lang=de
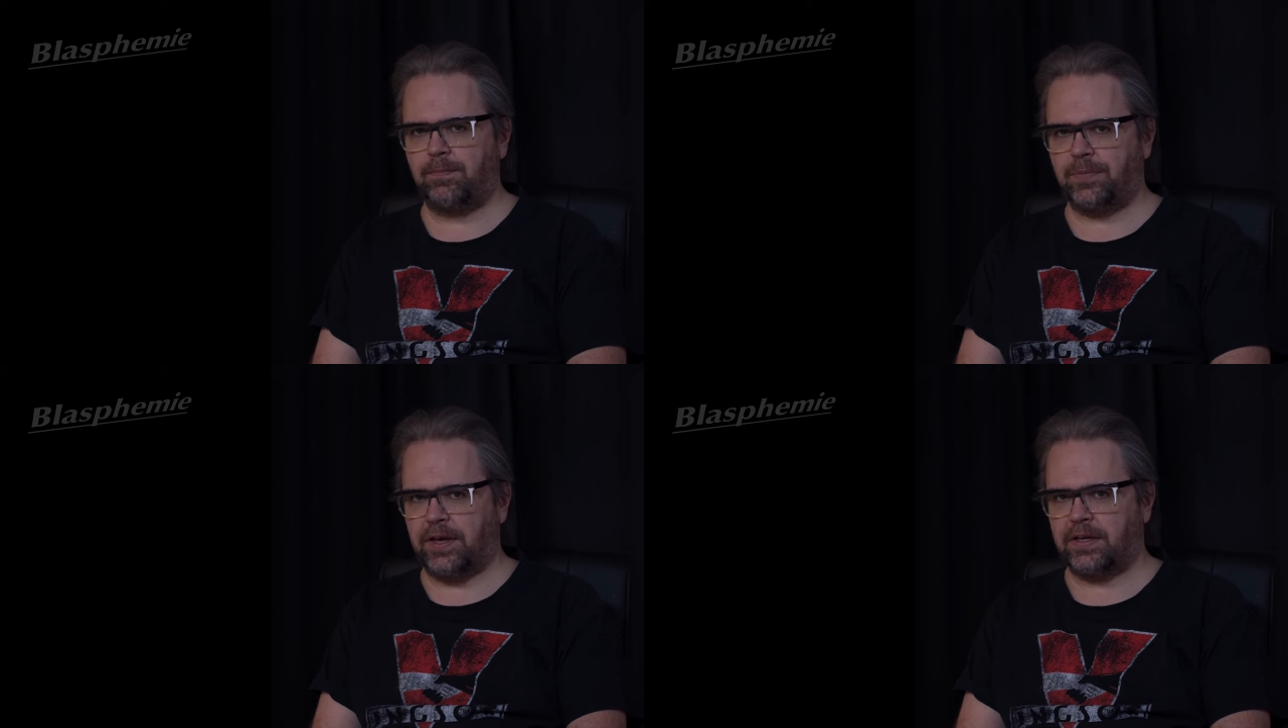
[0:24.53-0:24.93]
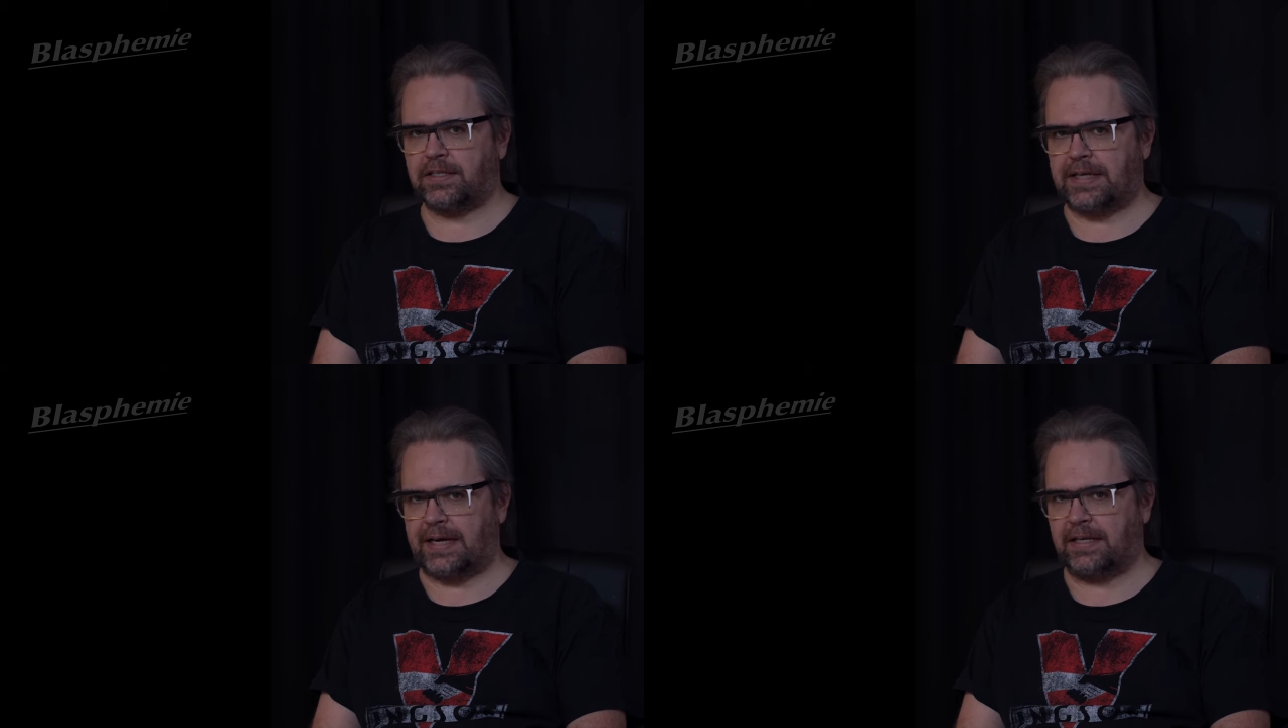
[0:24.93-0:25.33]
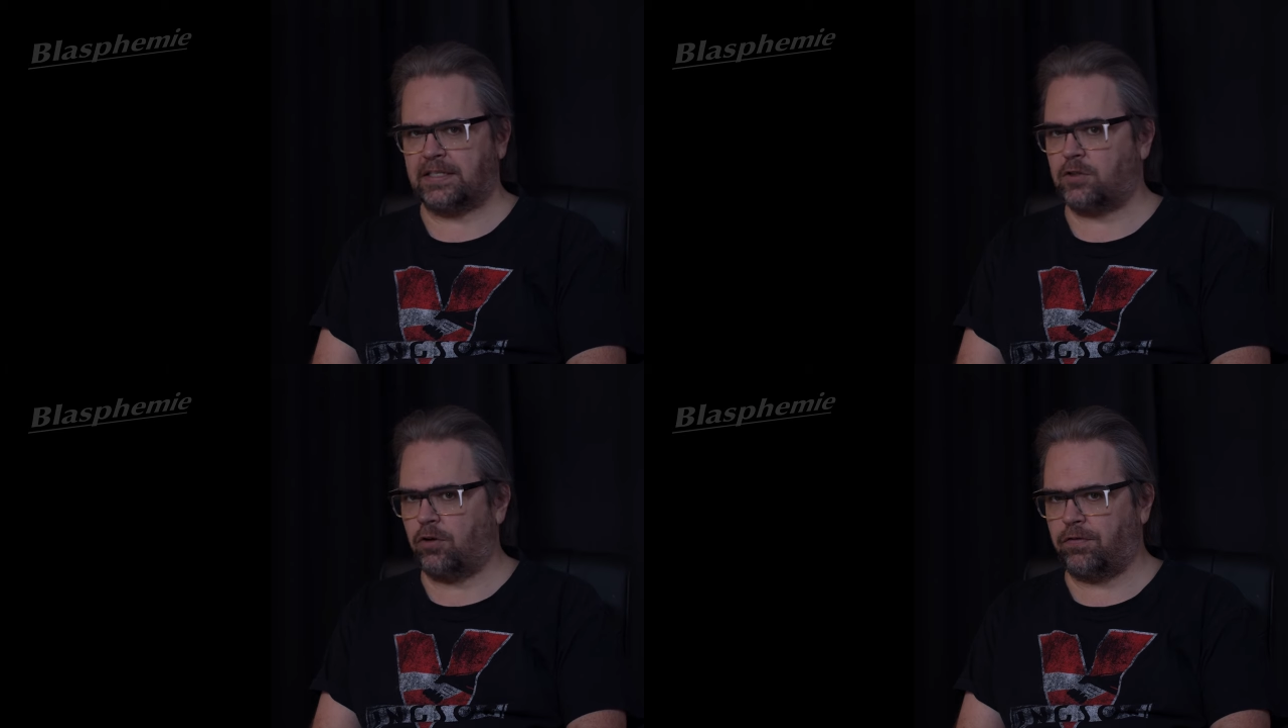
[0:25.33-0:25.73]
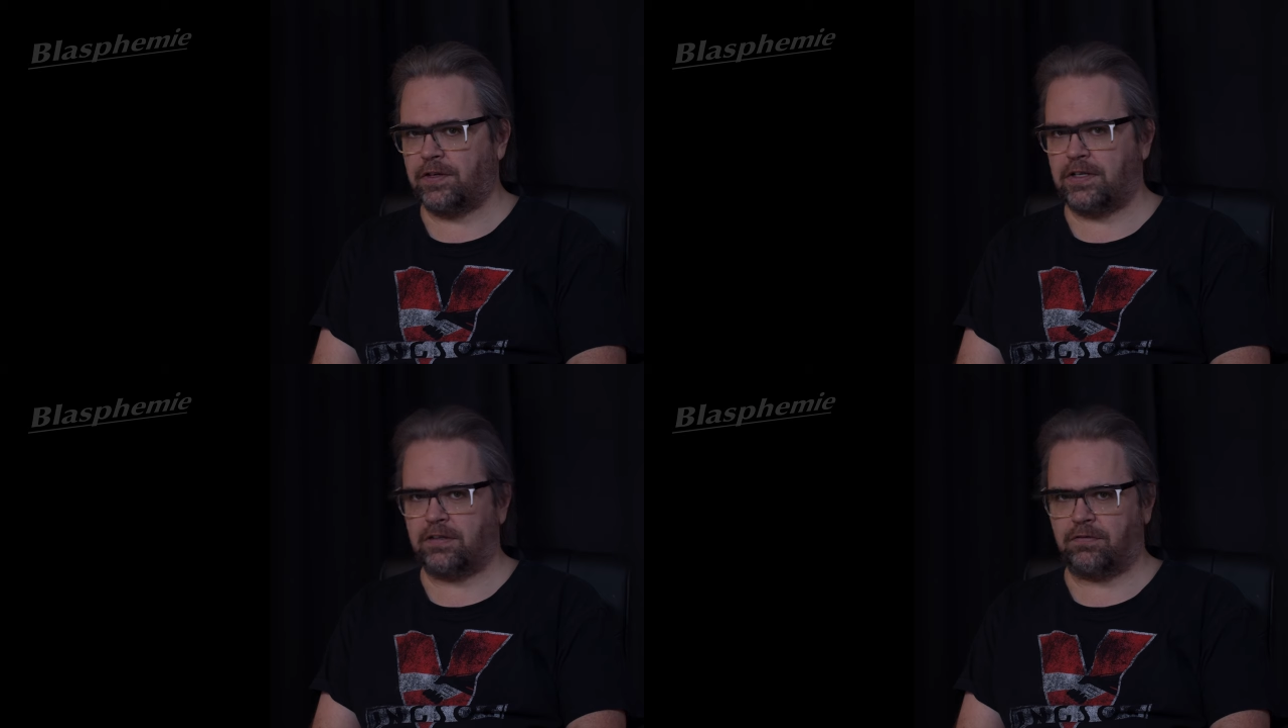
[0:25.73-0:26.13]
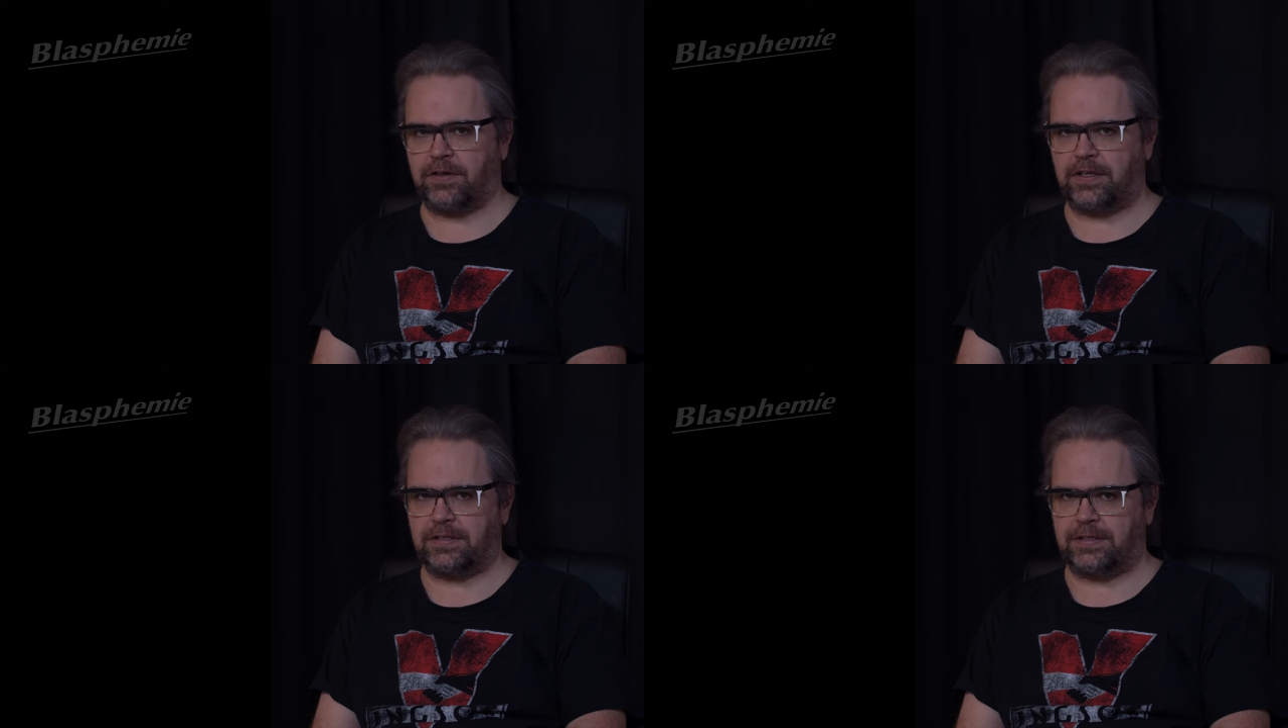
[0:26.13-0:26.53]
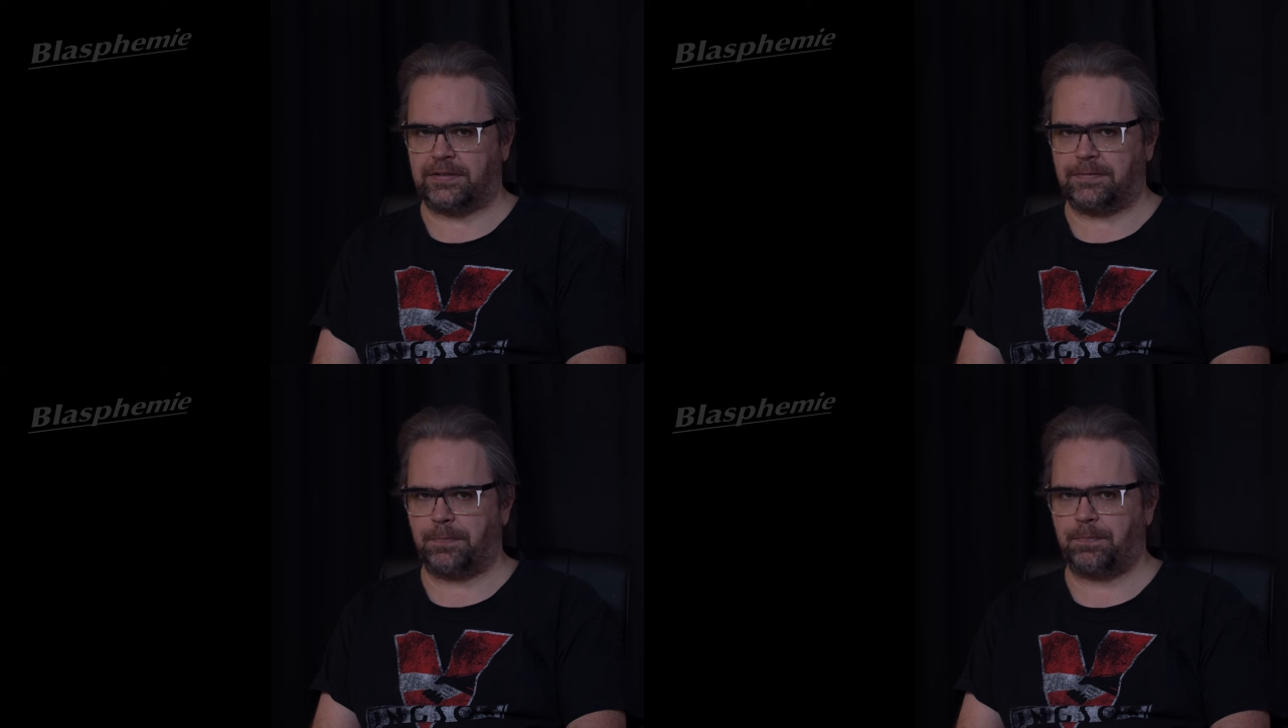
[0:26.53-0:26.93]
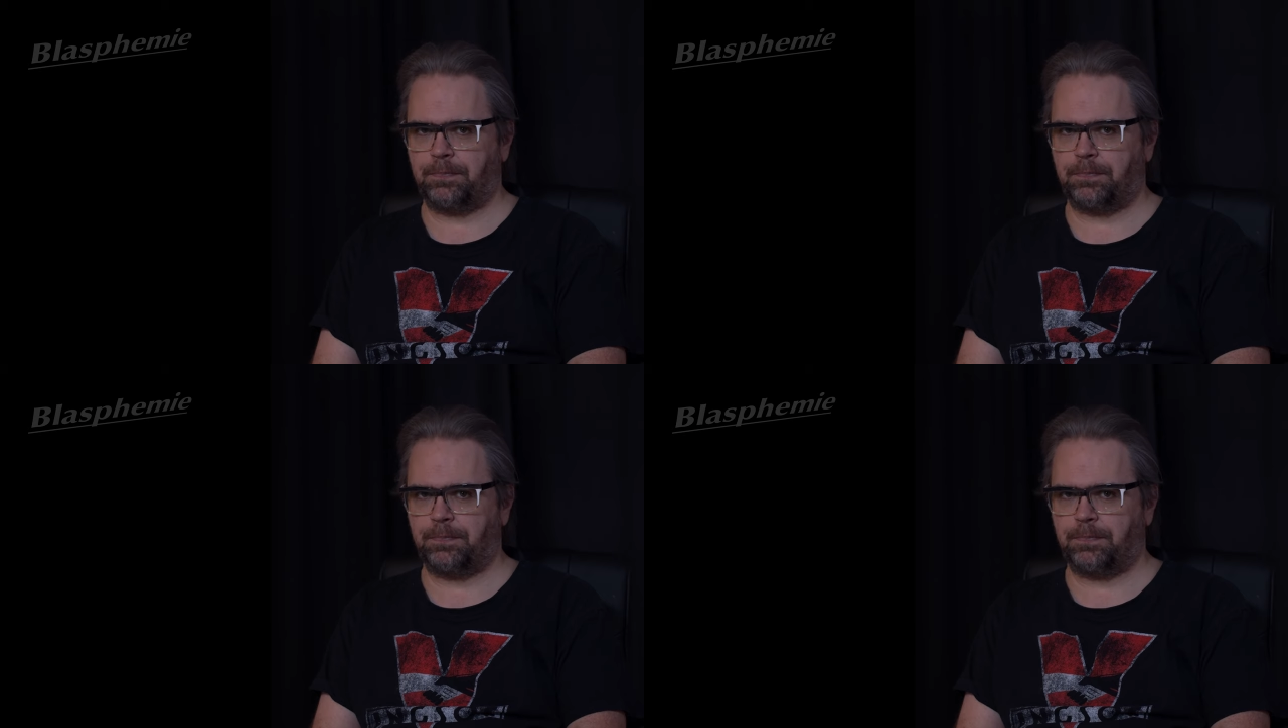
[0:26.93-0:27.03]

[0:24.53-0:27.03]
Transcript: der ja Teil des öffentlichen Friedens ist.